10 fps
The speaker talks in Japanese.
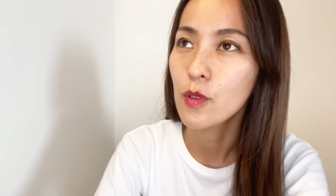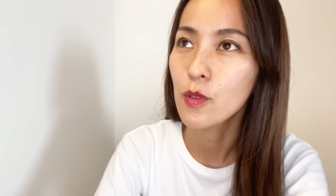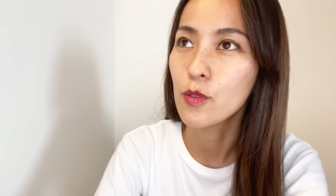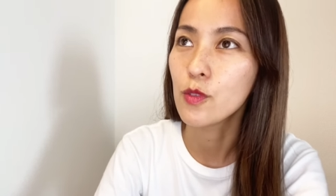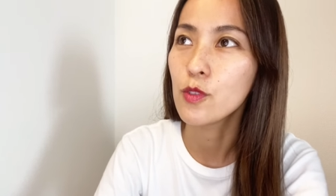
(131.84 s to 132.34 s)

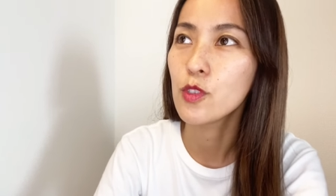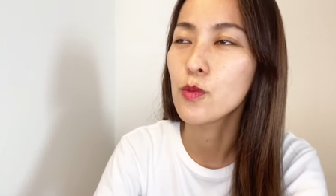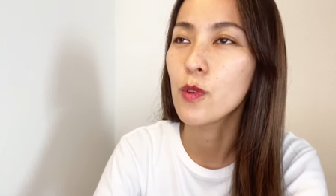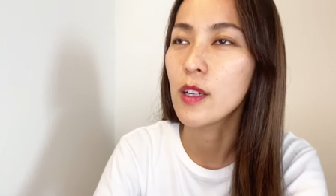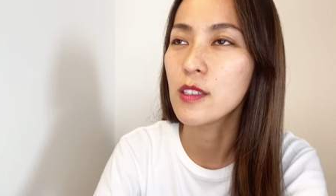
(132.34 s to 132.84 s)
この
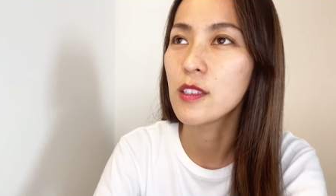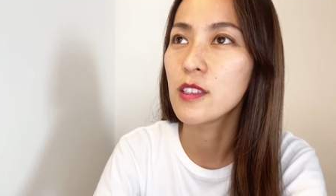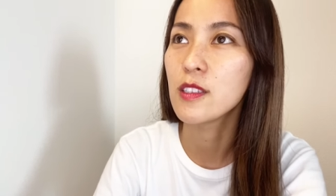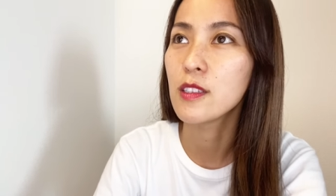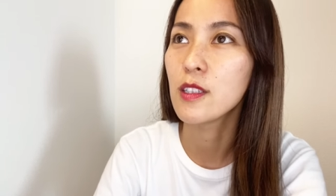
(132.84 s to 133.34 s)
YouTube を発
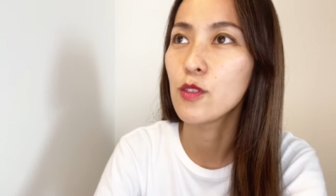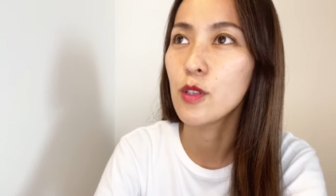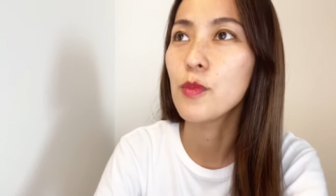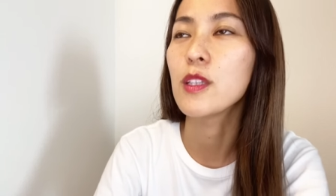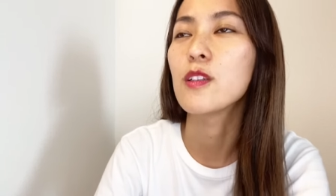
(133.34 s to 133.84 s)
信している
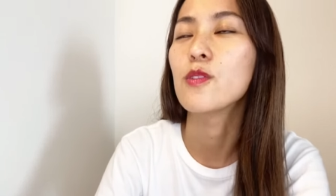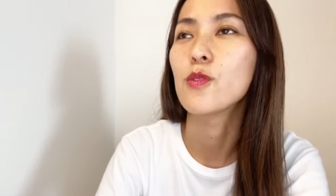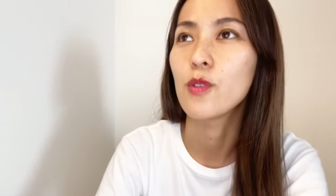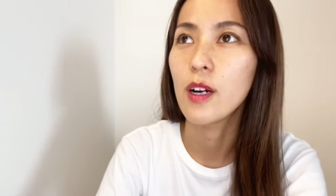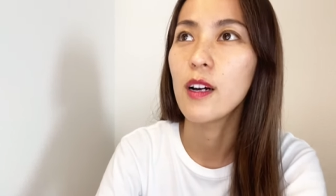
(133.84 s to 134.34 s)
意味っていう
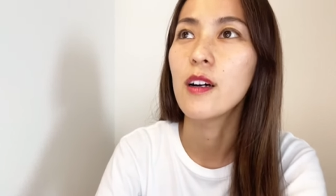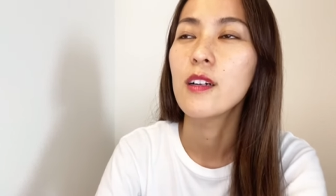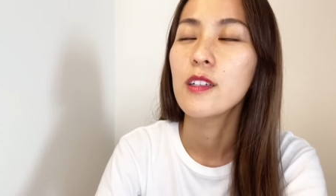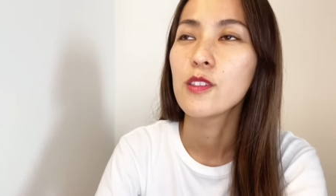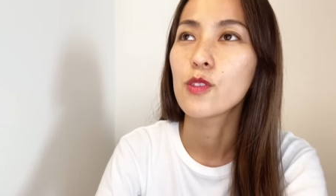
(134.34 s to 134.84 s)
のが、
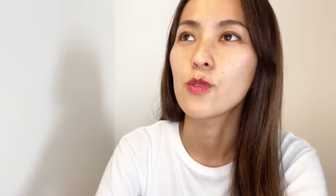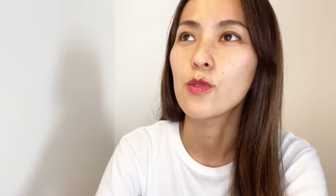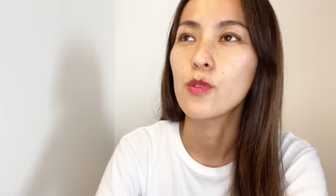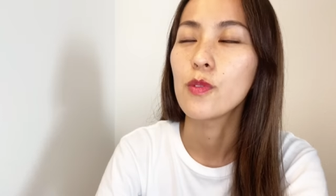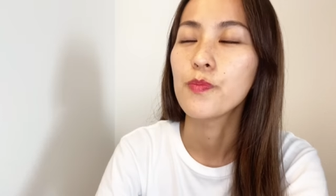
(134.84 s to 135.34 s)
そ
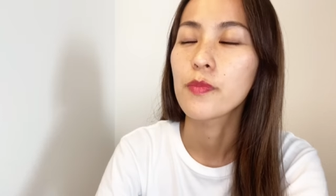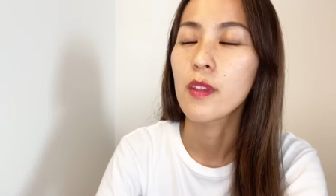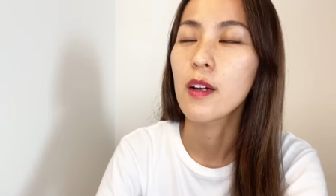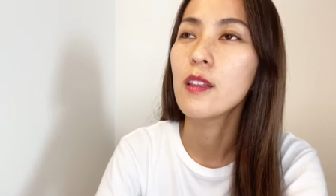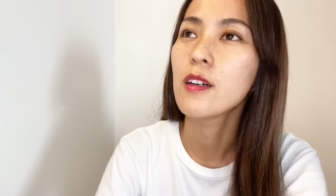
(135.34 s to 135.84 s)
の、
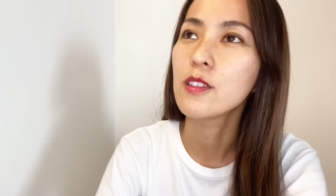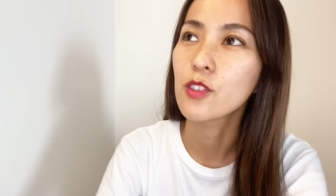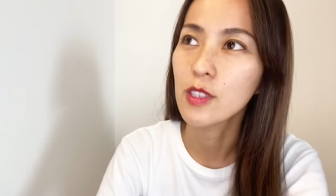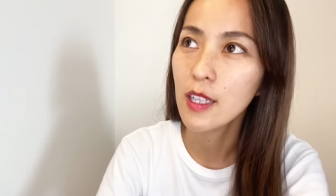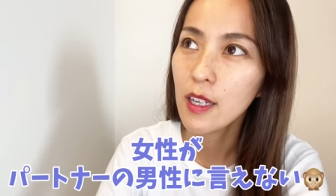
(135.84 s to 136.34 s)
なかなか
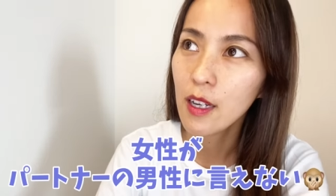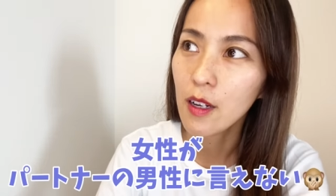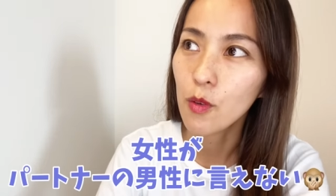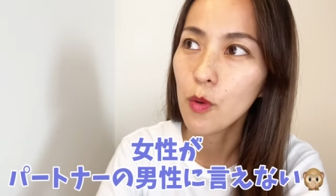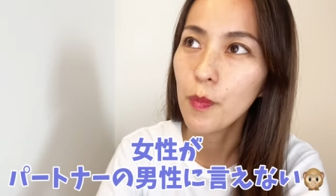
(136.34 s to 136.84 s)
女性が
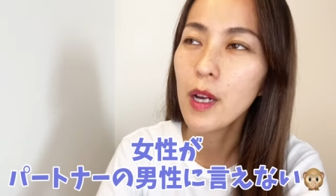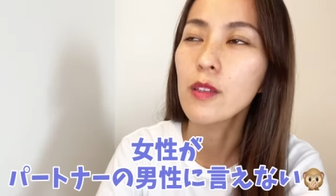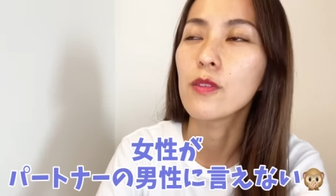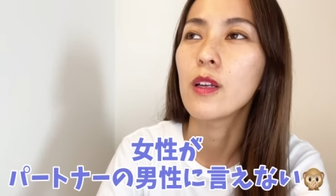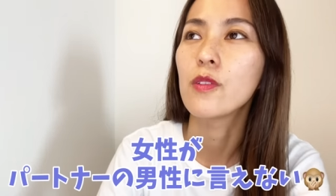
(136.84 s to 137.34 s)
こう
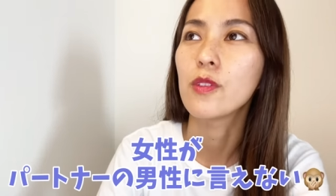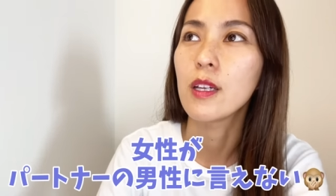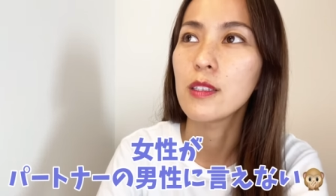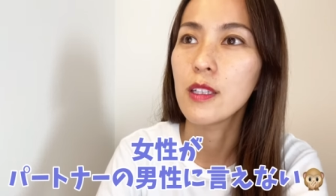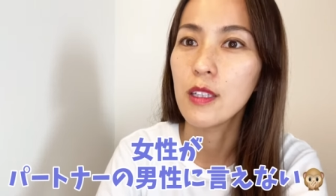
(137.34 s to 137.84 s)
パートナーの
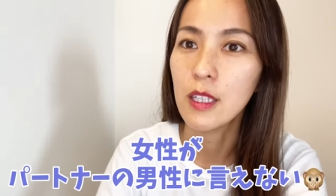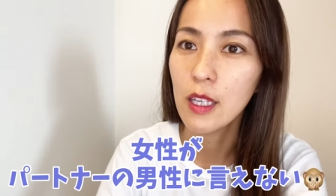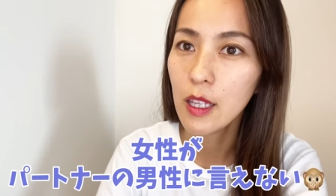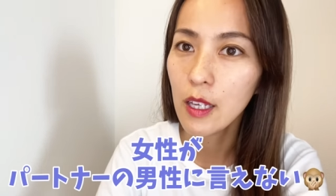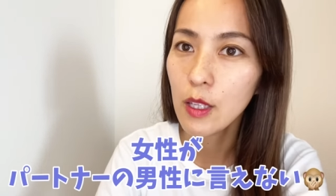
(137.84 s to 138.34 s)
男性に
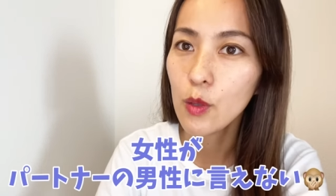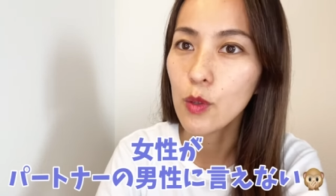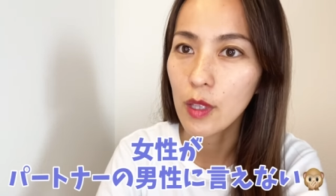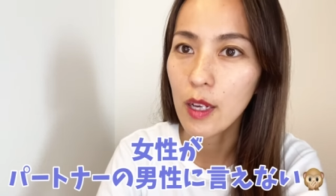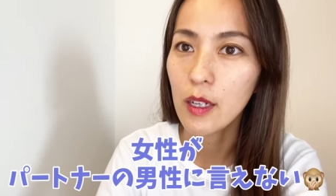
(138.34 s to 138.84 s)
言えないよ
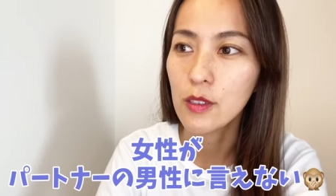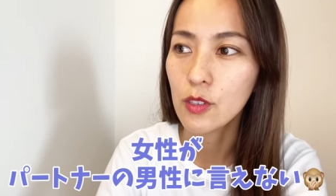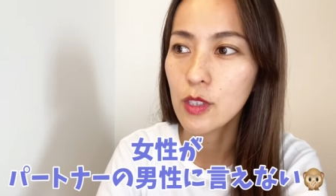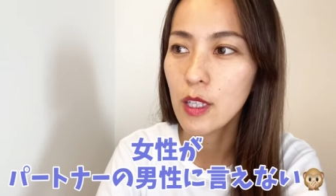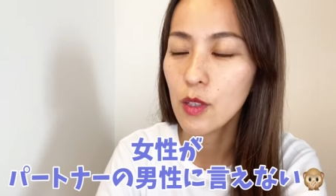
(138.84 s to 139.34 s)
うな女
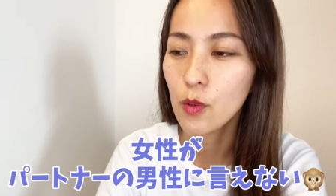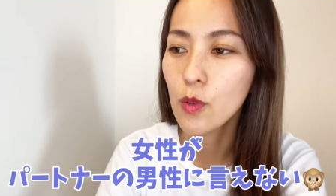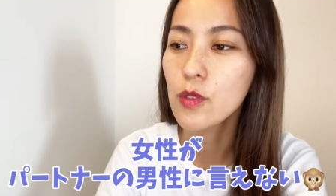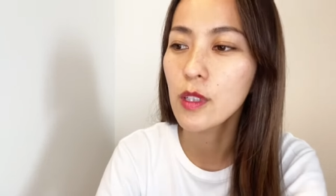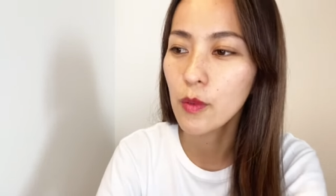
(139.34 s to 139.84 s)
性の
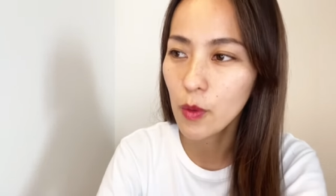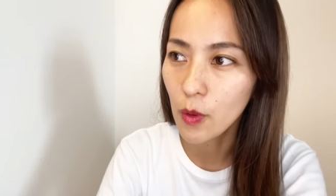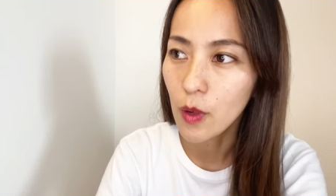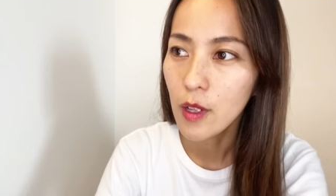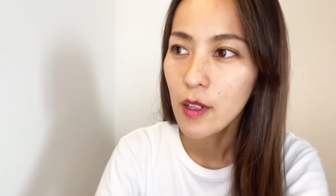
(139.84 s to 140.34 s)
本音
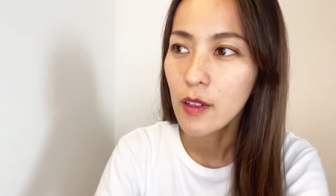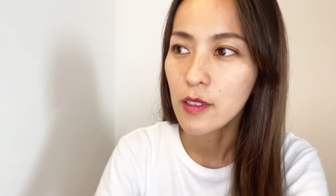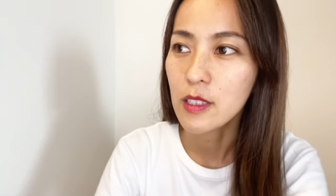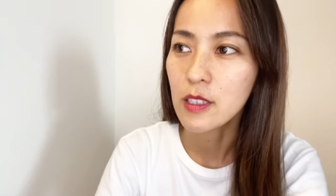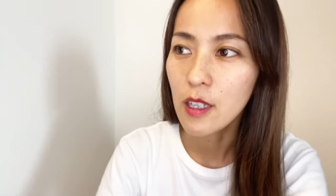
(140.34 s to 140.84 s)
を
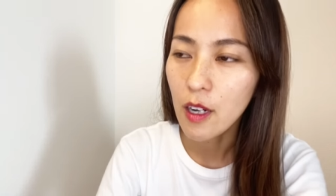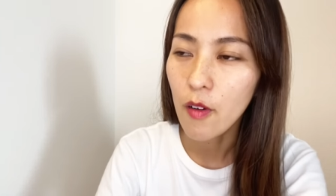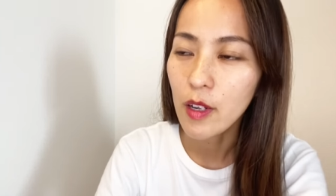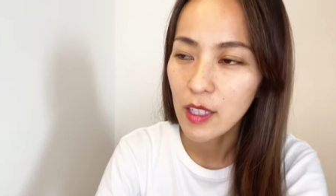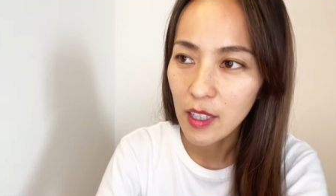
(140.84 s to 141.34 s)
私が代
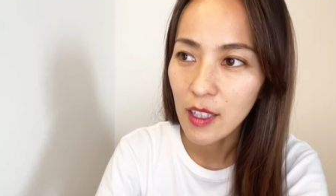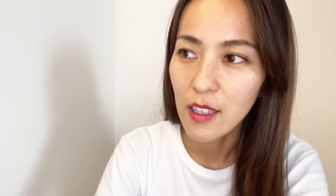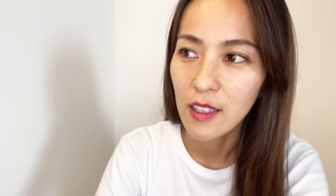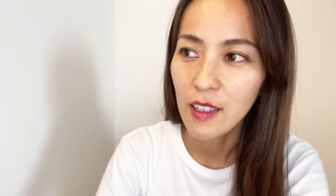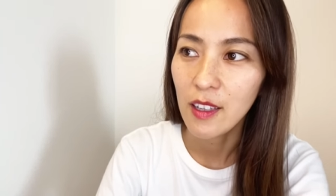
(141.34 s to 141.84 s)
わり
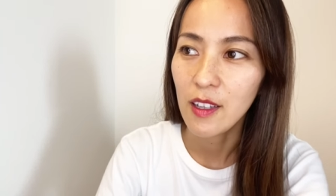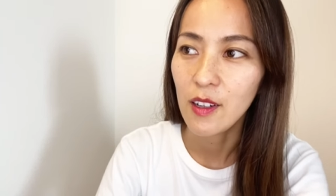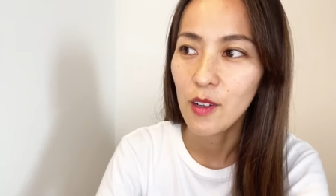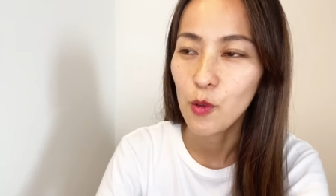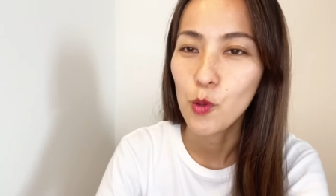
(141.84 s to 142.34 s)
に、
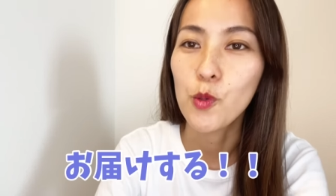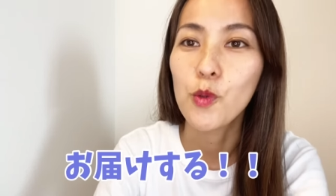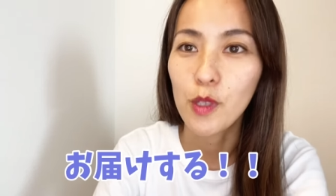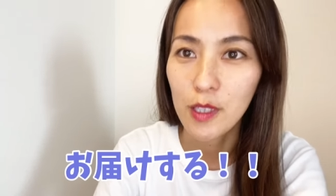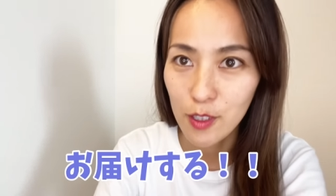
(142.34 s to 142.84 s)
えー、お
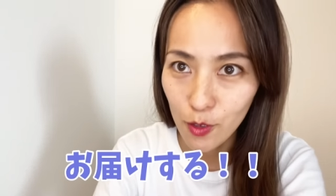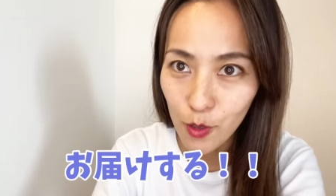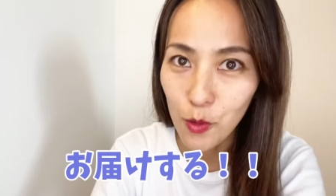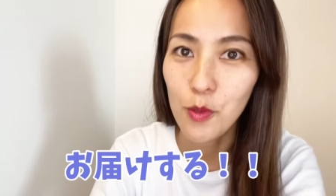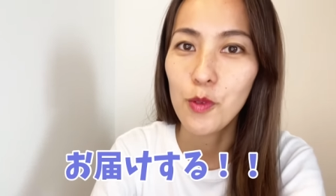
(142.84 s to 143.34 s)
届けする
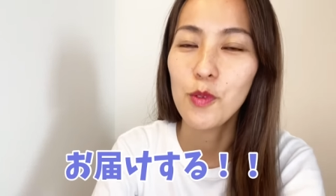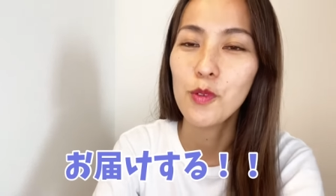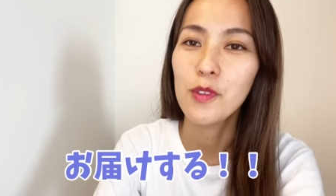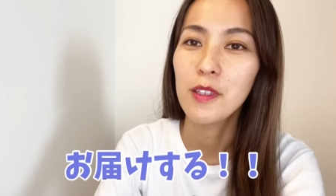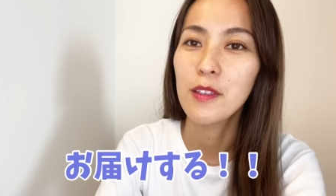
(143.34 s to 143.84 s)
という